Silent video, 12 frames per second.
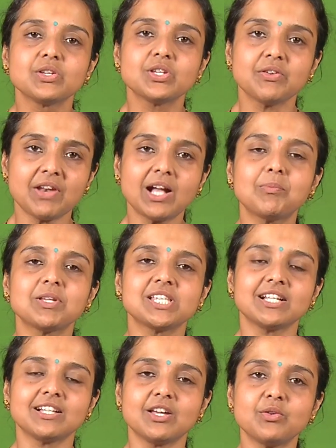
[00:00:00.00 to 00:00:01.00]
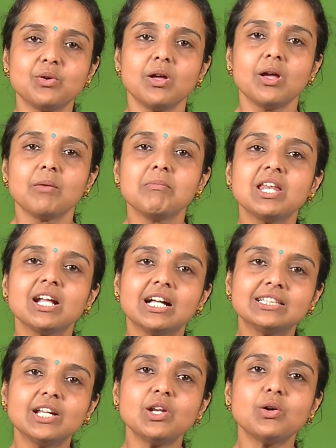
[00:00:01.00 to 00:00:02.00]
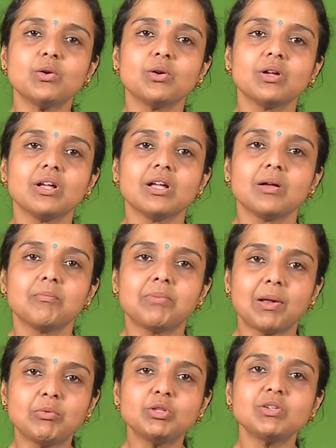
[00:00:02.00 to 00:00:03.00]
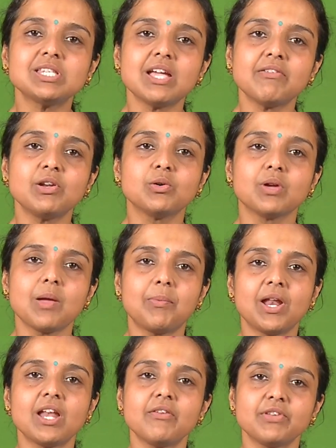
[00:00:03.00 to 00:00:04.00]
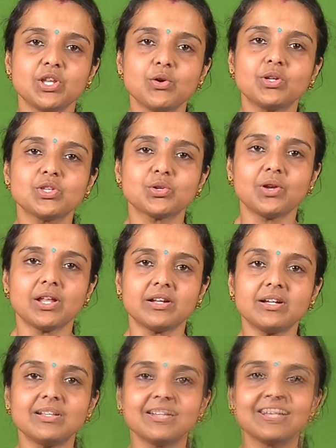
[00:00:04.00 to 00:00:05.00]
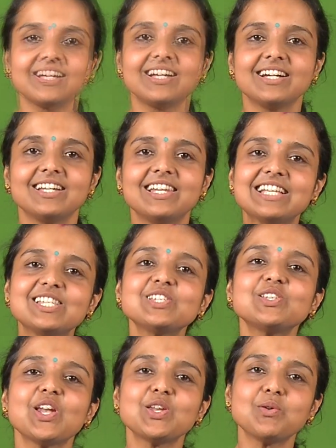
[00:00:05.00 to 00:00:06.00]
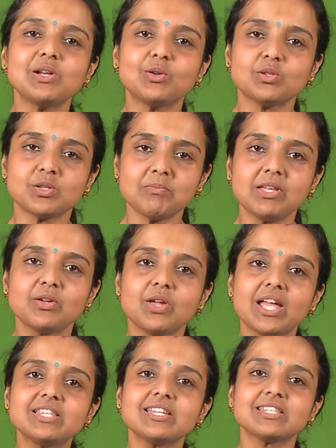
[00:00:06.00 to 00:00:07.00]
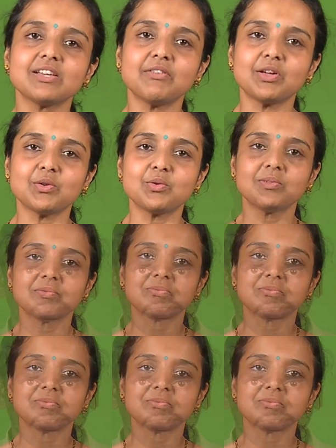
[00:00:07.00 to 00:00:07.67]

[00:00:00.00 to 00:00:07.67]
శివనాగ ప్రసాద్ గారు మీరు గతంలో ప్రభుత్వ సేవలు ఎప్పుడైనా వినియోగించుకున్నారా లైసెన్స్ రెన్యువల్ కోసం మీరు ఏం చేసేవారు